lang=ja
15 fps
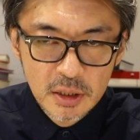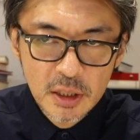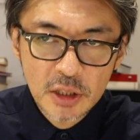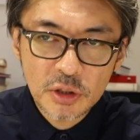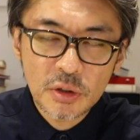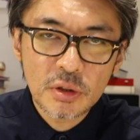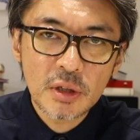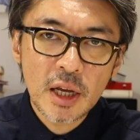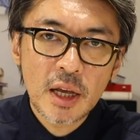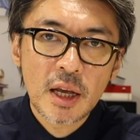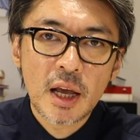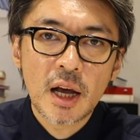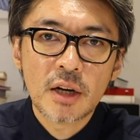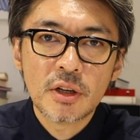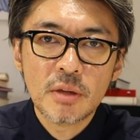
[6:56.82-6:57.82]
で、ちょうどね、
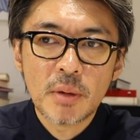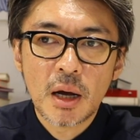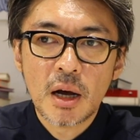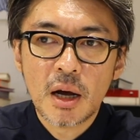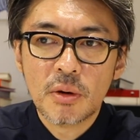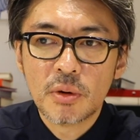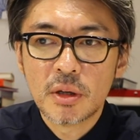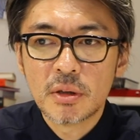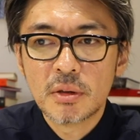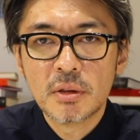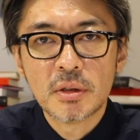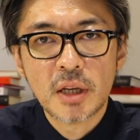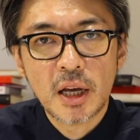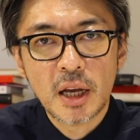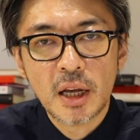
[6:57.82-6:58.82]
今俺の
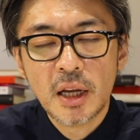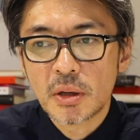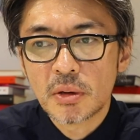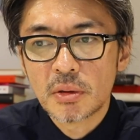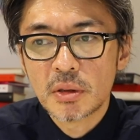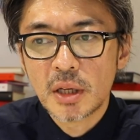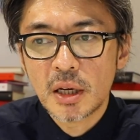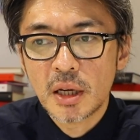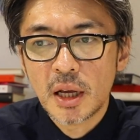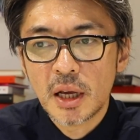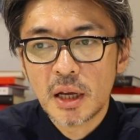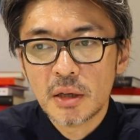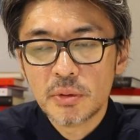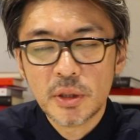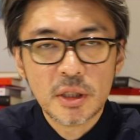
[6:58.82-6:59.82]
方でこのね
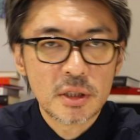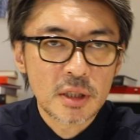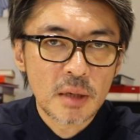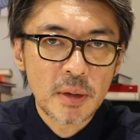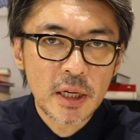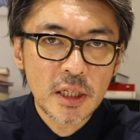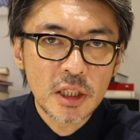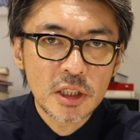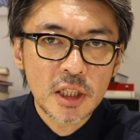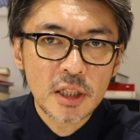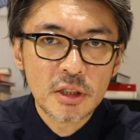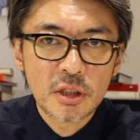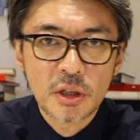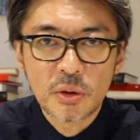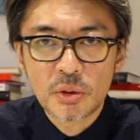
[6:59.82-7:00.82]
ウイルスが蔓延して
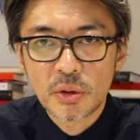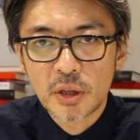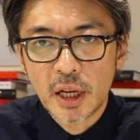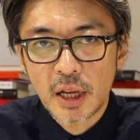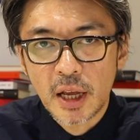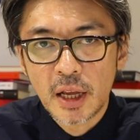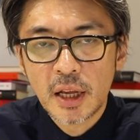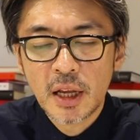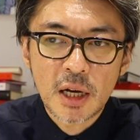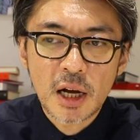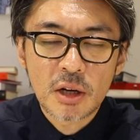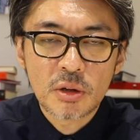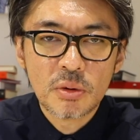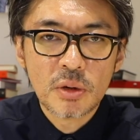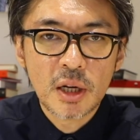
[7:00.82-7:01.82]
るってことで、
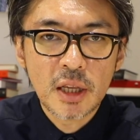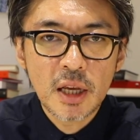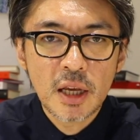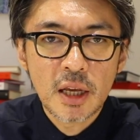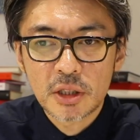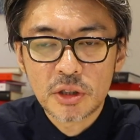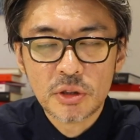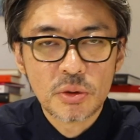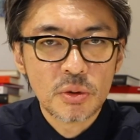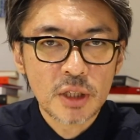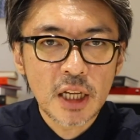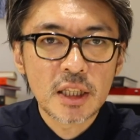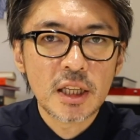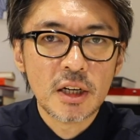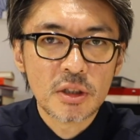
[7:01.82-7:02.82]
学校がね休校に
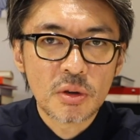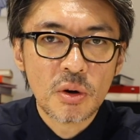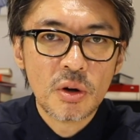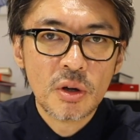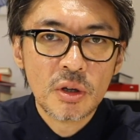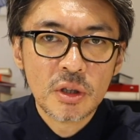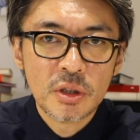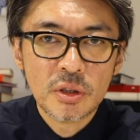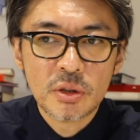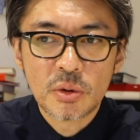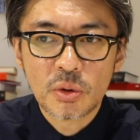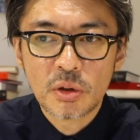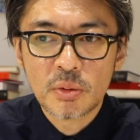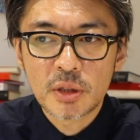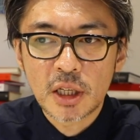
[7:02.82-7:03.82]
なってると。いう
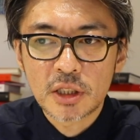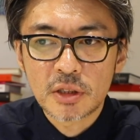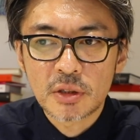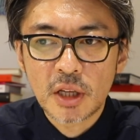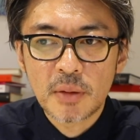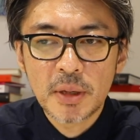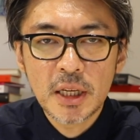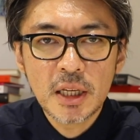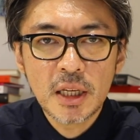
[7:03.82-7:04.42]
子どもたちのため